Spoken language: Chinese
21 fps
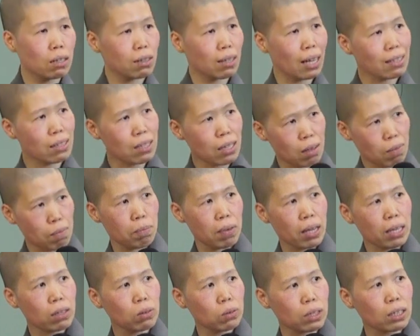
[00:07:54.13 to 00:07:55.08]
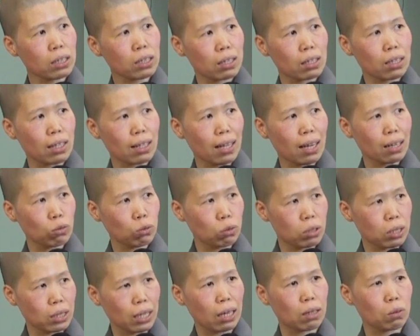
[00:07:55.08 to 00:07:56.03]
当你没有那个力量
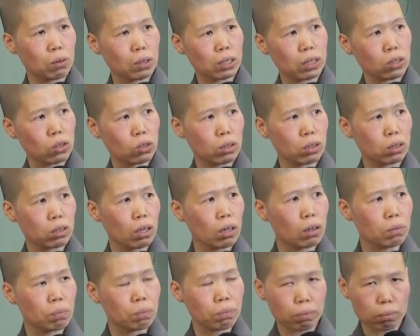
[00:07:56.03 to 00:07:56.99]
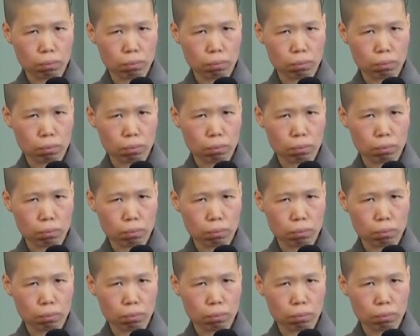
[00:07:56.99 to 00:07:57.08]
去忏悔的时候，